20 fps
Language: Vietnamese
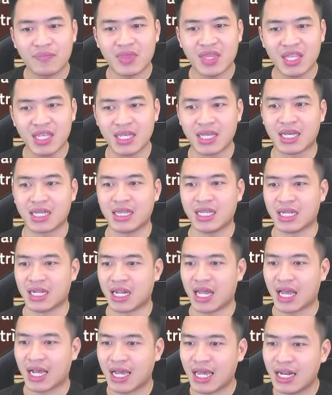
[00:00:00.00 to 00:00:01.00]
thì cái tỷ
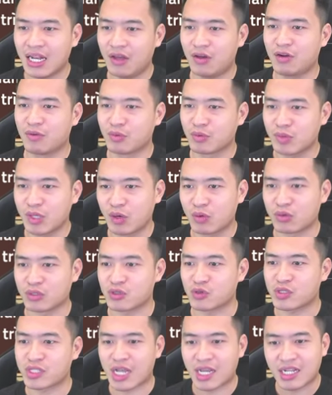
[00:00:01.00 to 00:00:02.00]
lệ kết liễu được mục tiêu của
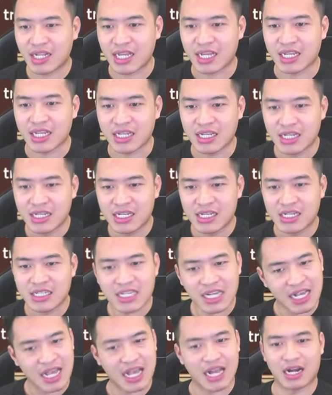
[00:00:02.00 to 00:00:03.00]
chú xanh này sẽ
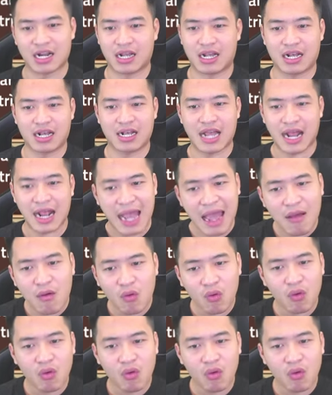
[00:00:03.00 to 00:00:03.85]
càng càng cao